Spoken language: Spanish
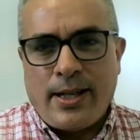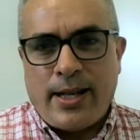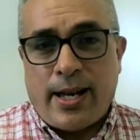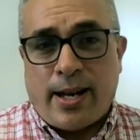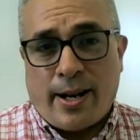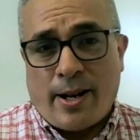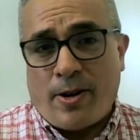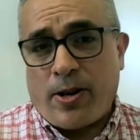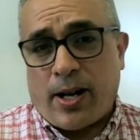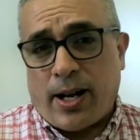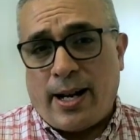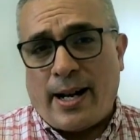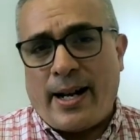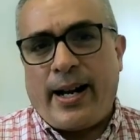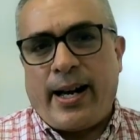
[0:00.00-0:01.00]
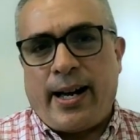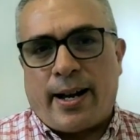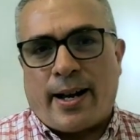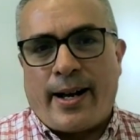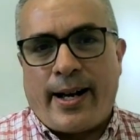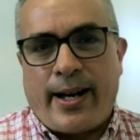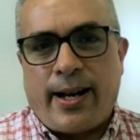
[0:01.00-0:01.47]
Y creo que a la
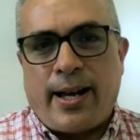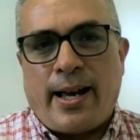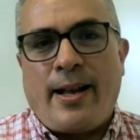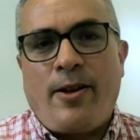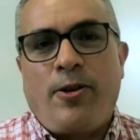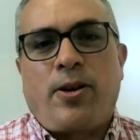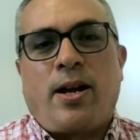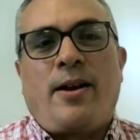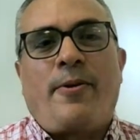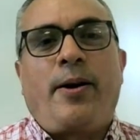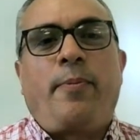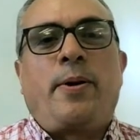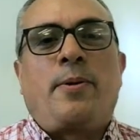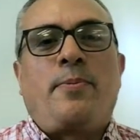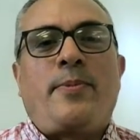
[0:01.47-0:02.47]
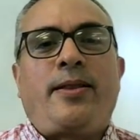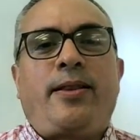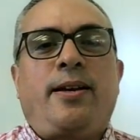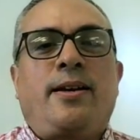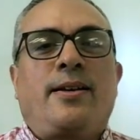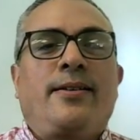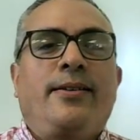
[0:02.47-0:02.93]
larga es lo que le va a
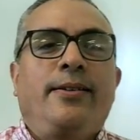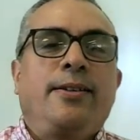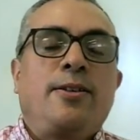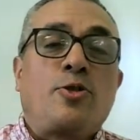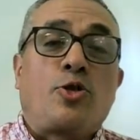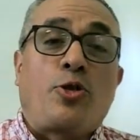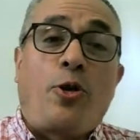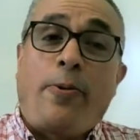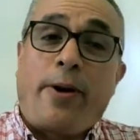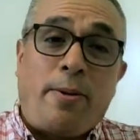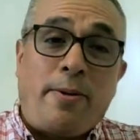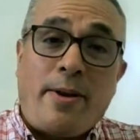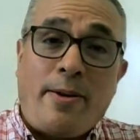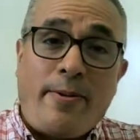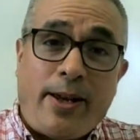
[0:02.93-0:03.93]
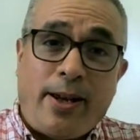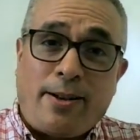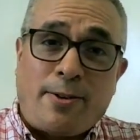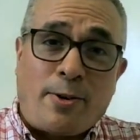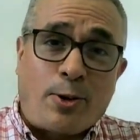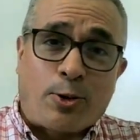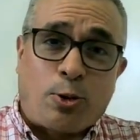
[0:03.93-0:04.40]
permitir
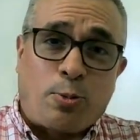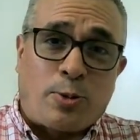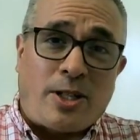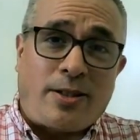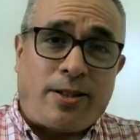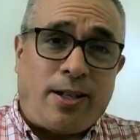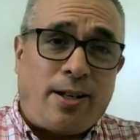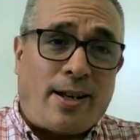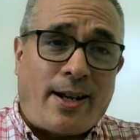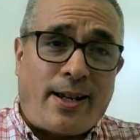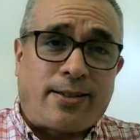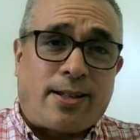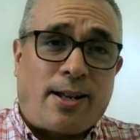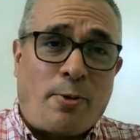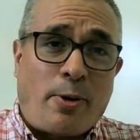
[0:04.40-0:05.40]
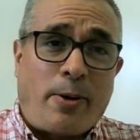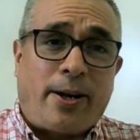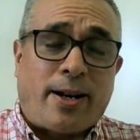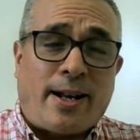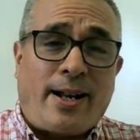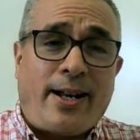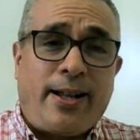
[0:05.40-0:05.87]
sobrevivir o subsistir en esta
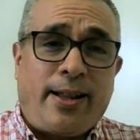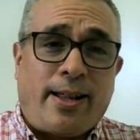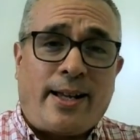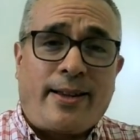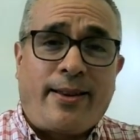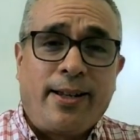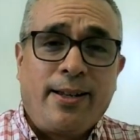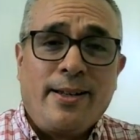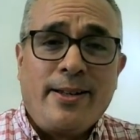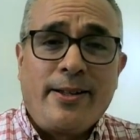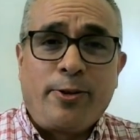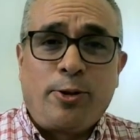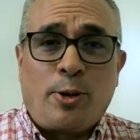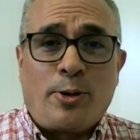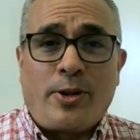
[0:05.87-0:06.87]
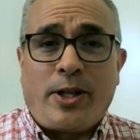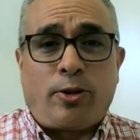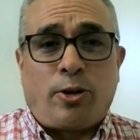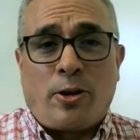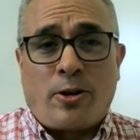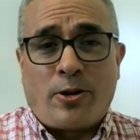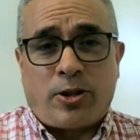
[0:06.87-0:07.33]
nueva realidad donde
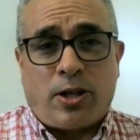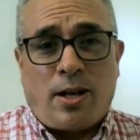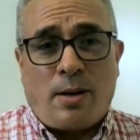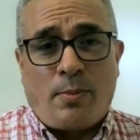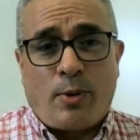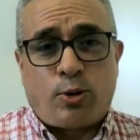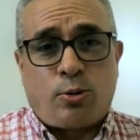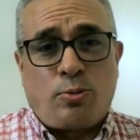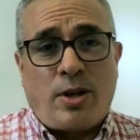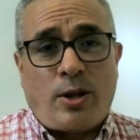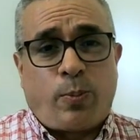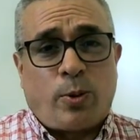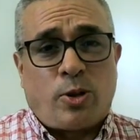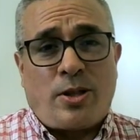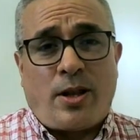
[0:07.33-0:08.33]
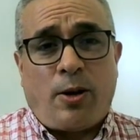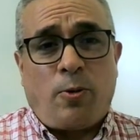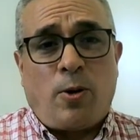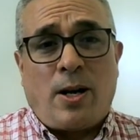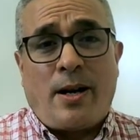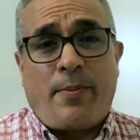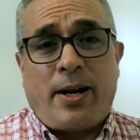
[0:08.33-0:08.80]
todos tenemos un
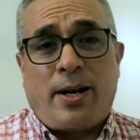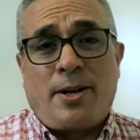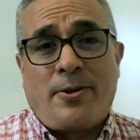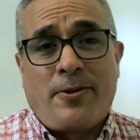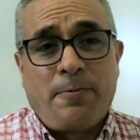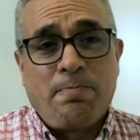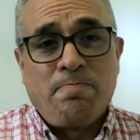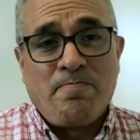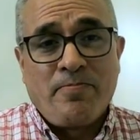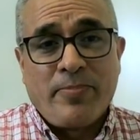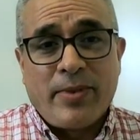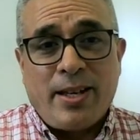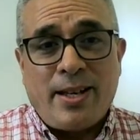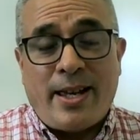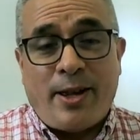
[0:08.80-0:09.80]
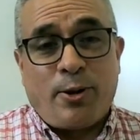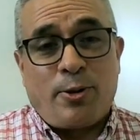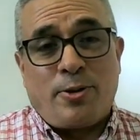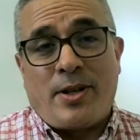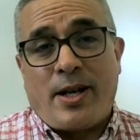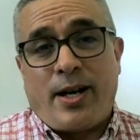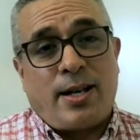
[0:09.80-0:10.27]
dispositivo a la mano y
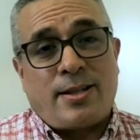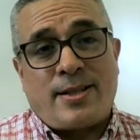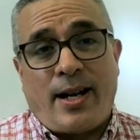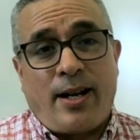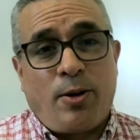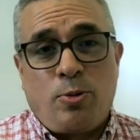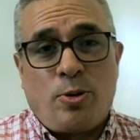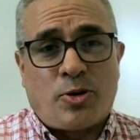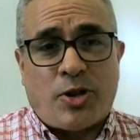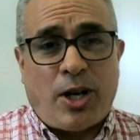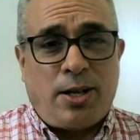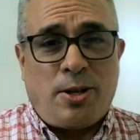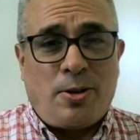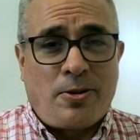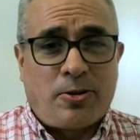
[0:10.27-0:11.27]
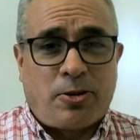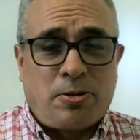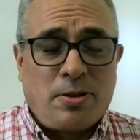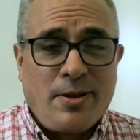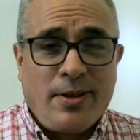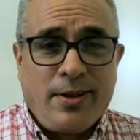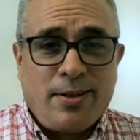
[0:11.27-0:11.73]
donde hace algunos
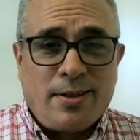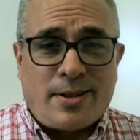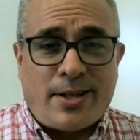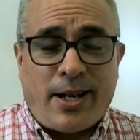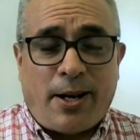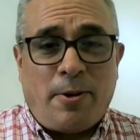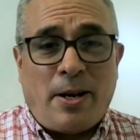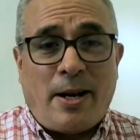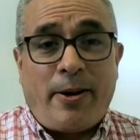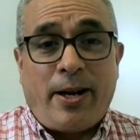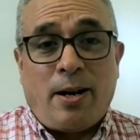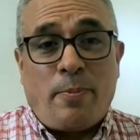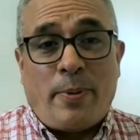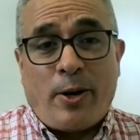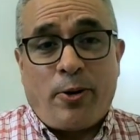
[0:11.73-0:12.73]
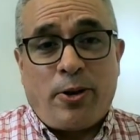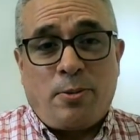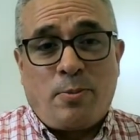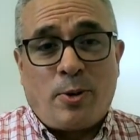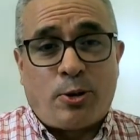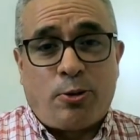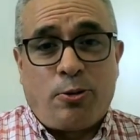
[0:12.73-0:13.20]
años se hablaba del
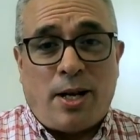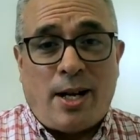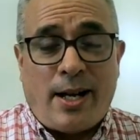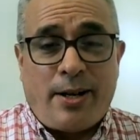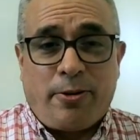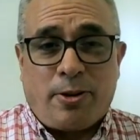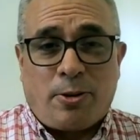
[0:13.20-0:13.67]
periodismo ciudadano.